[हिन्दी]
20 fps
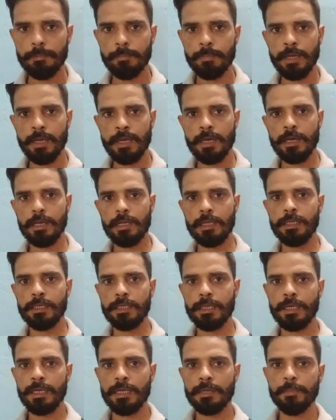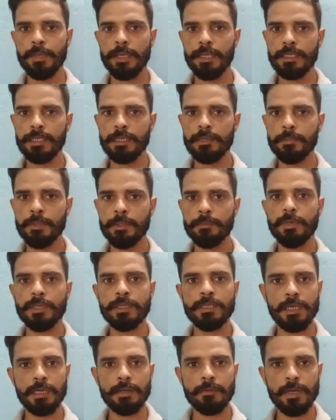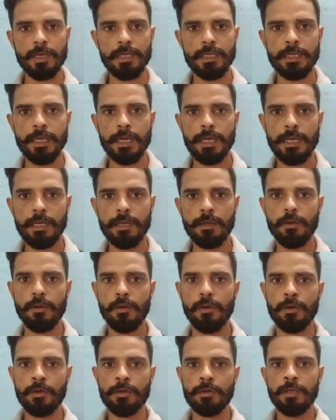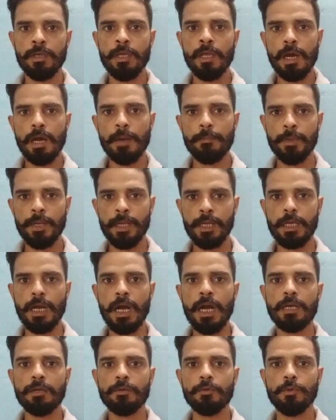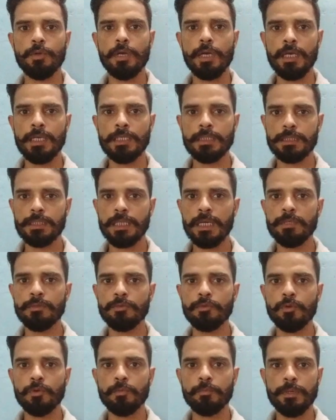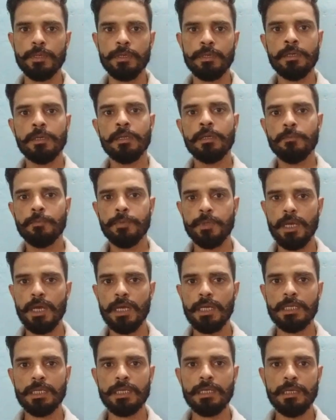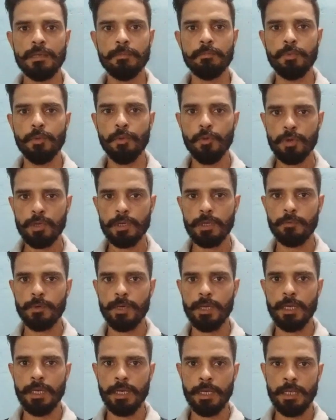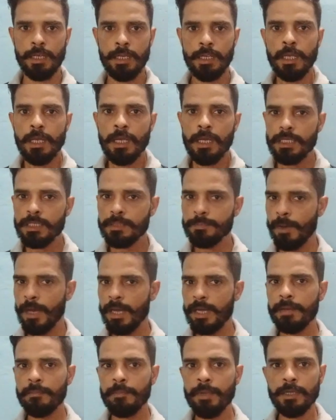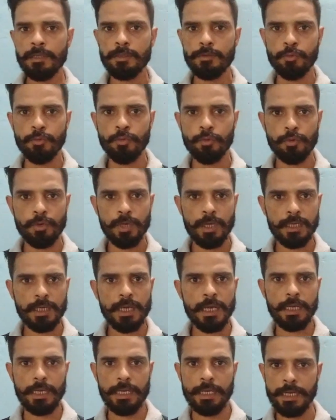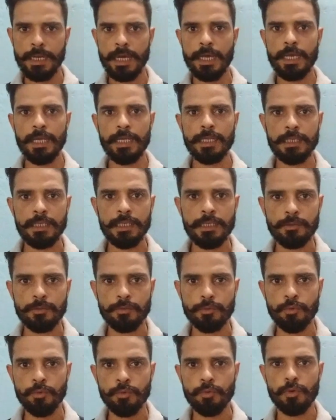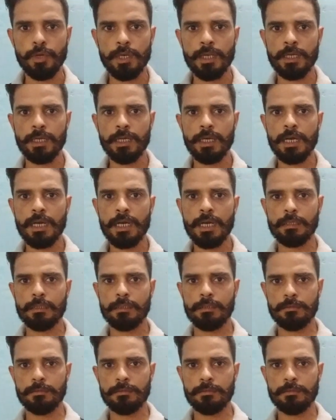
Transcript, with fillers: अपना इंटरनेट बैंकिंग भी बंद करवा लिया है और अपने कार्ड को अस्थायी तौर पर फिलहाल के लिए ब्लॉक करवाया है इस बारे में ट्रू कॉलर का कहना है कि ट्रू कॉलर का